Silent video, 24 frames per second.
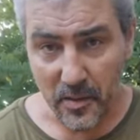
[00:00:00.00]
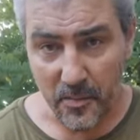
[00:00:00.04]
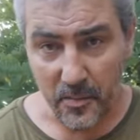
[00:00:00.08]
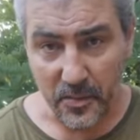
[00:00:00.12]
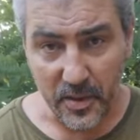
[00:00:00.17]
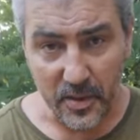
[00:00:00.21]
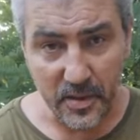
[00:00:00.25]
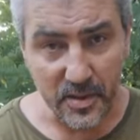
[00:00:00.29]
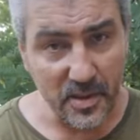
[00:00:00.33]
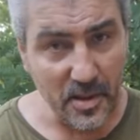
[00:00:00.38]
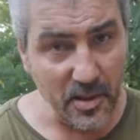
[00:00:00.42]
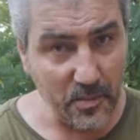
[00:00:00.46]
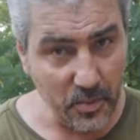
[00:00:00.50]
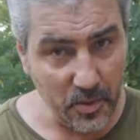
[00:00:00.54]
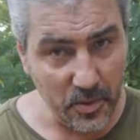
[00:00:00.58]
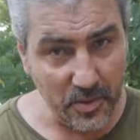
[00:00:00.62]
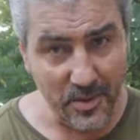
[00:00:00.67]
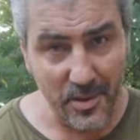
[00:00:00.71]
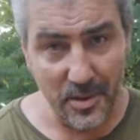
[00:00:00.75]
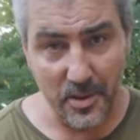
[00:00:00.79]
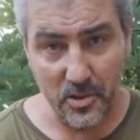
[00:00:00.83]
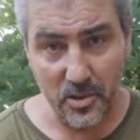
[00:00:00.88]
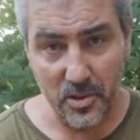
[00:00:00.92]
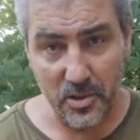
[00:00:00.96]
на
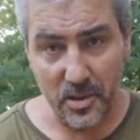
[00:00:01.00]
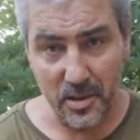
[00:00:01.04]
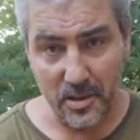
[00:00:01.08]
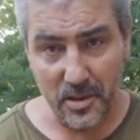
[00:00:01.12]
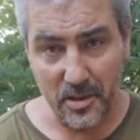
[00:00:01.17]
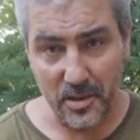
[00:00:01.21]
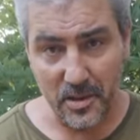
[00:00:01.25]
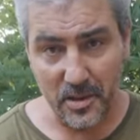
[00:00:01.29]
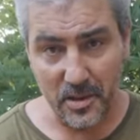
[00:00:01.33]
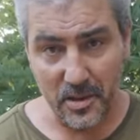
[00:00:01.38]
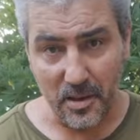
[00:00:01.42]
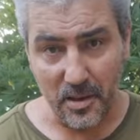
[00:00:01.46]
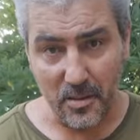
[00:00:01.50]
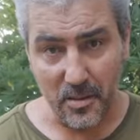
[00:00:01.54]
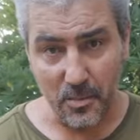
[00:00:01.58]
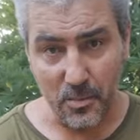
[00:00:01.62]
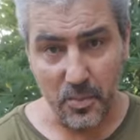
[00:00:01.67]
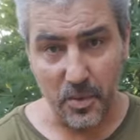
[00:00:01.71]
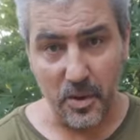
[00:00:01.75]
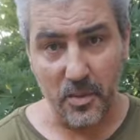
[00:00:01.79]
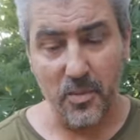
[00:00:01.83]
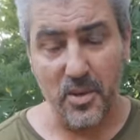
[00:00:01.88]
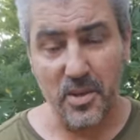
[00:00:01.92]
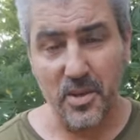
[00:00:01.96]
западной технике,
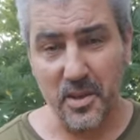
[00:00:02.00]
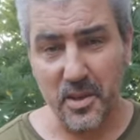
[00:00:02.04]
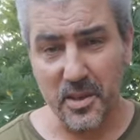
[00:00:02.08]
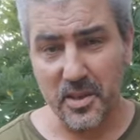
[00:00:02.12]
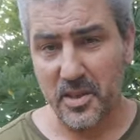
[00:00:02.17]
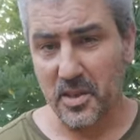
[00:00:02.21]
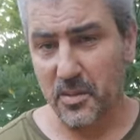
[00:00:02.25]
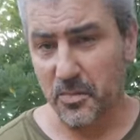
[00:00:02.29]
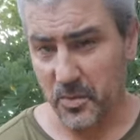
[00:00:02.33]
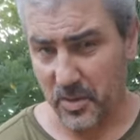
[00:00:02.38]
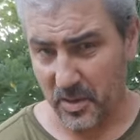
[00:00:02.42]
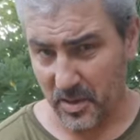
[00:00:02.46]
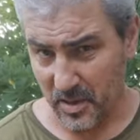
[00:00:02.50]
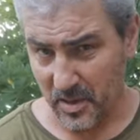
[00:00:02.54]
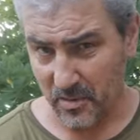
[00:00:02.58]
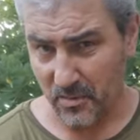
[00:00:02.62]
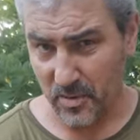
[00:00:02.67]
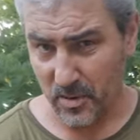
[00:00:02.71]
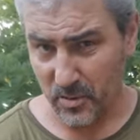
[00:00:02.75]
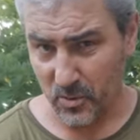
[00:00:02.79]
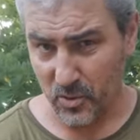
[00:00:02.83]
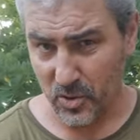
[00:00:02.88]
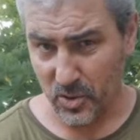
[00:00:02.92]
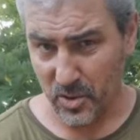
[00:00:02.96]
применяя западное
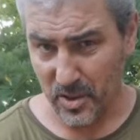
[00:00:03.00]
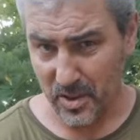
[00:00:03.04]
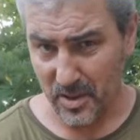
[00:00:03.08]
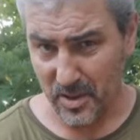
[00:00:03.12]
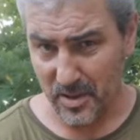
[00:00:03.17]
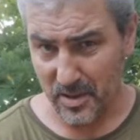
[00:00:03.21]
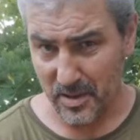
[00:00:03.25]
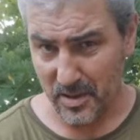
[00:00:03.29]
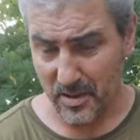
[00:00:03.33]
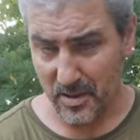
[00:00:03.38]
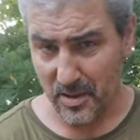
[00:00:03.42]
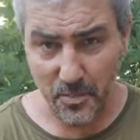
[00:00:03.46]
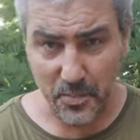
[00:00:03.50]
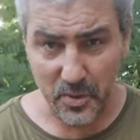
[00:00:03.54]
вооружение,